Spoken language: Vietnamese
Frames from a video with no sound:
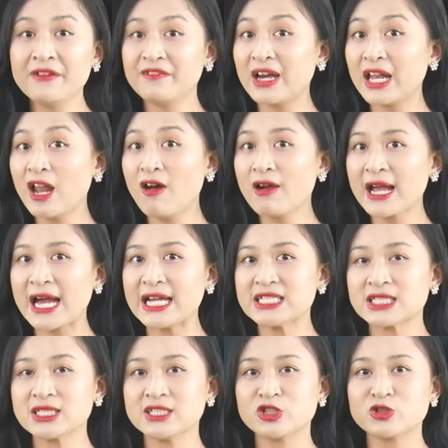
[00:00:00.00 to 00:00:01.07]
và lo ngại
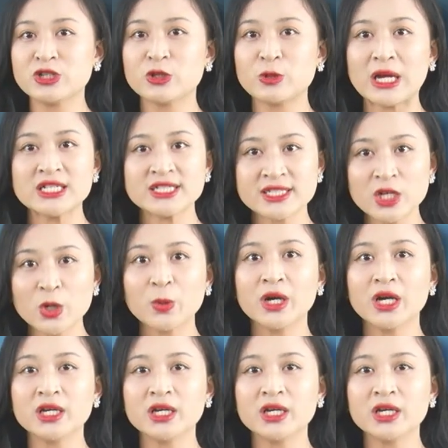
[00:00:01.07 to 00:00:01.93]
sự suy thoái sâu